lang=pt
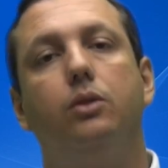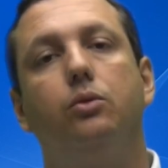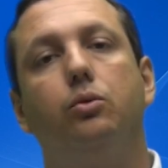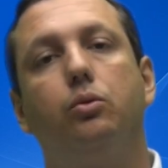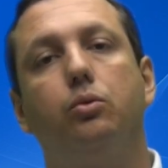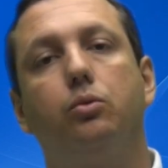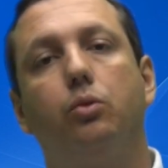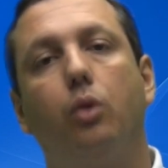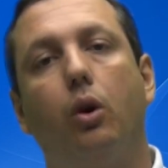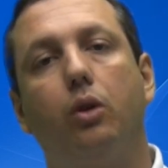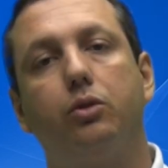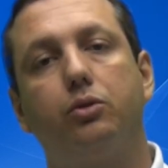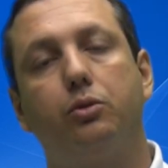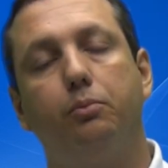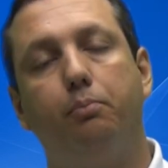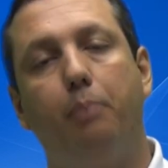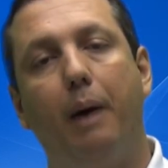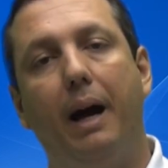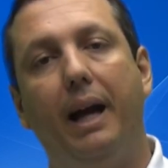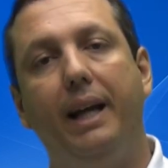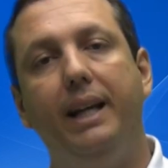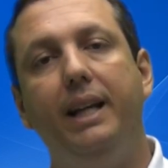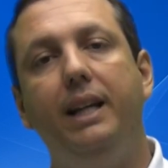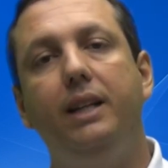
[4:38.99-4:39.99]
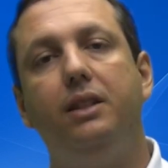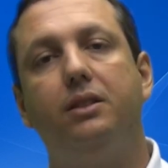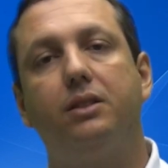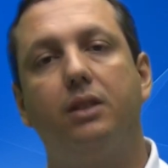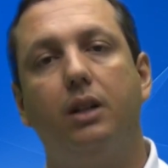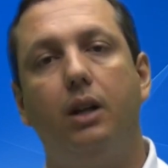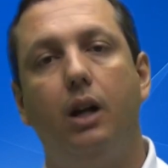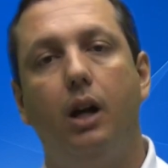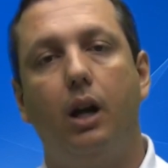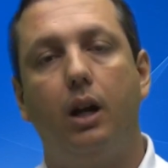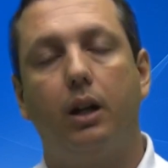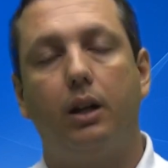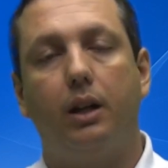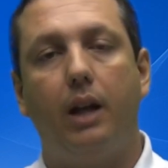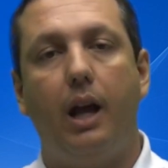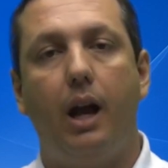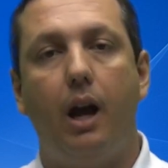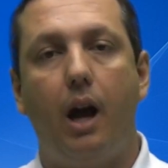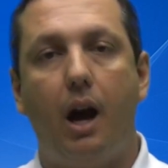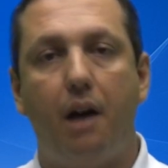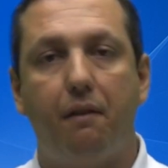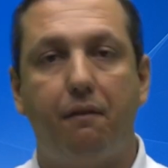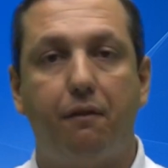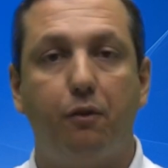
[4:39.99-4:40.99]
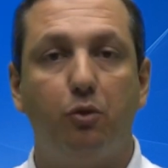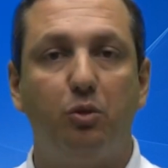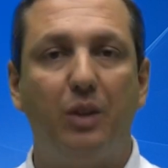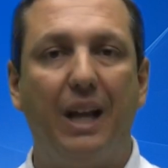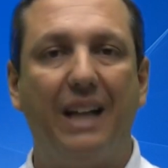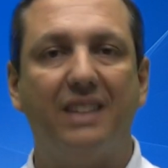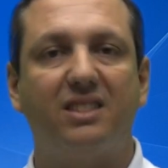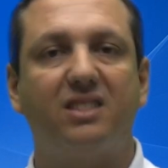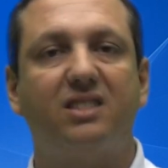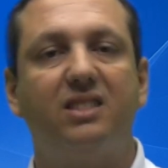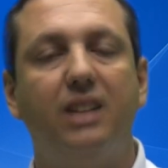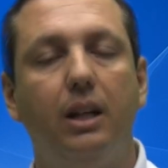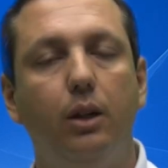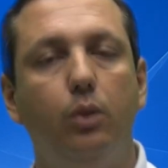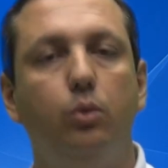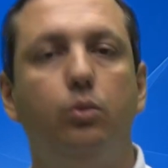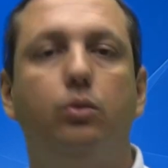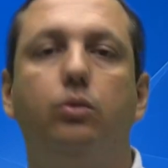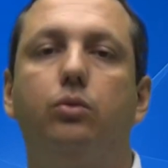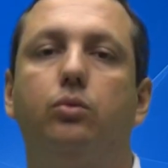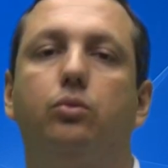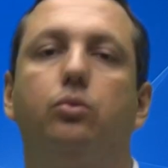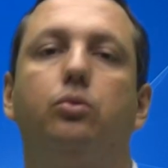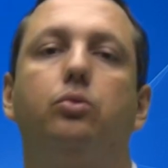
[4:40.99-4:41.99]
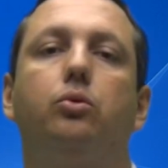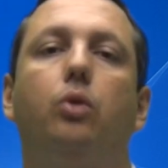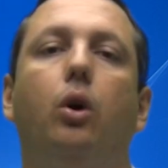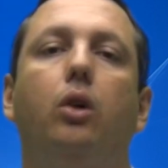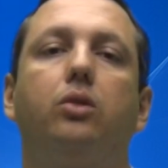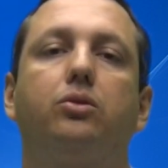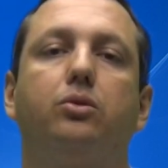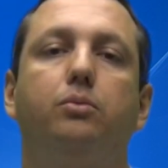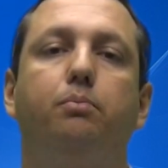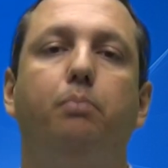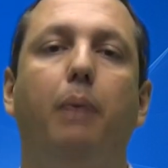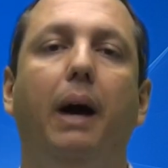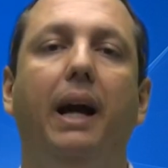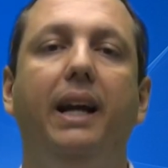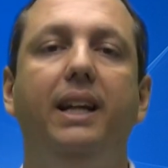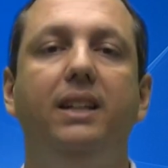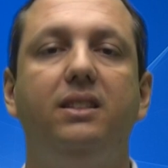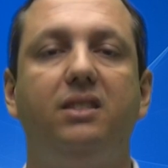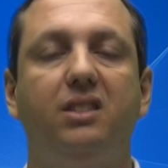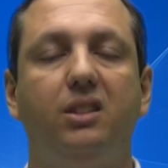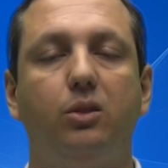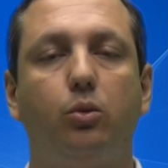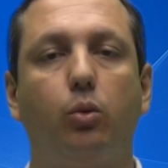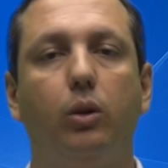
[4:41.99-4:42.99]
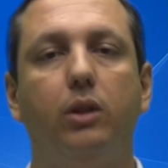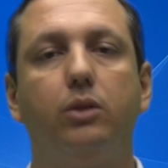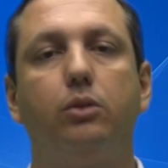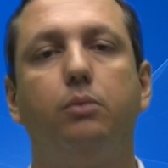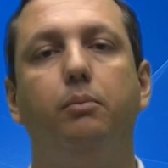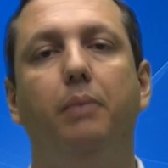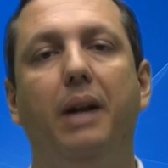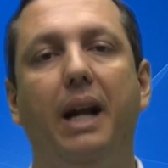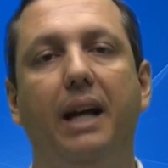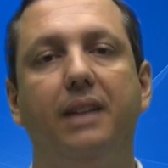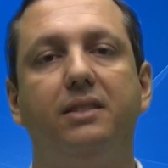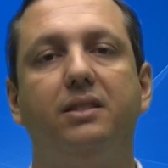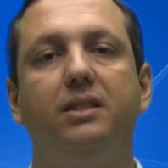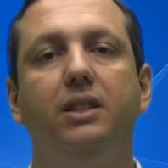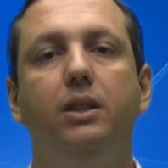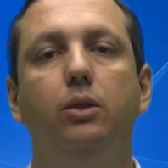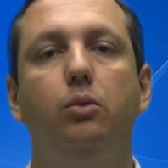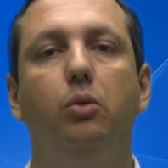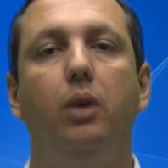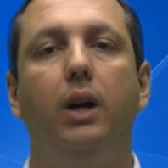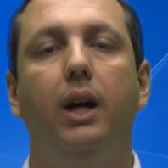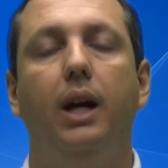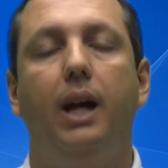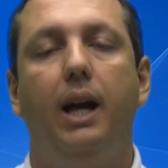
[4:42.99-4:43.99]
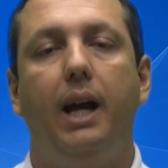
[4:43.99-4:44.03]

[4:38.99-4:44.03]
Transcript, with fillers: do nosso país né, a fundação do nosso país enquanto Brasil,